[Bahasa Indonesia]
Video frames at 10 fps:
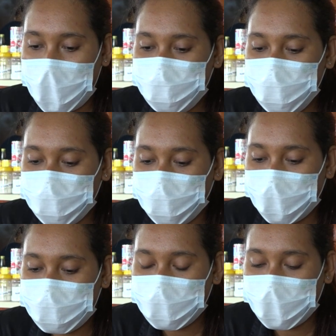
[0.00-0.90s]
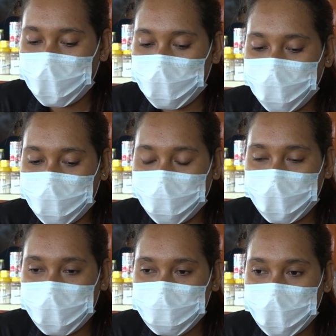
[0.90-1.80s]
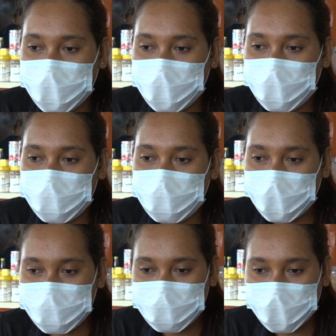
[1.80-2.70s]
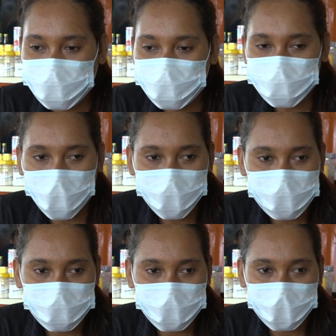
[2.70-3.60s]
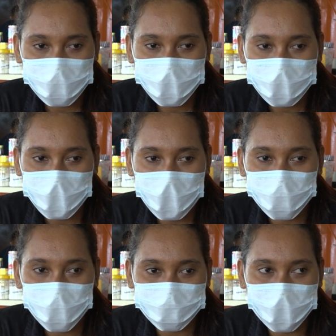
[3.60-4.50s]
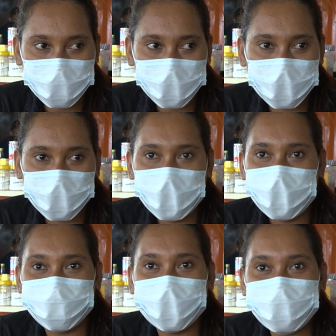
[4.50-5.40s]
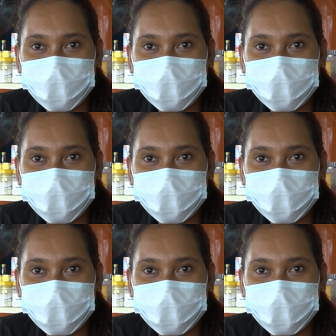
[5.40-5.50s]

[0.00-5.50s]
ami so hansa bafale hasa iha distrito joven sirane be ke halo lafatik feri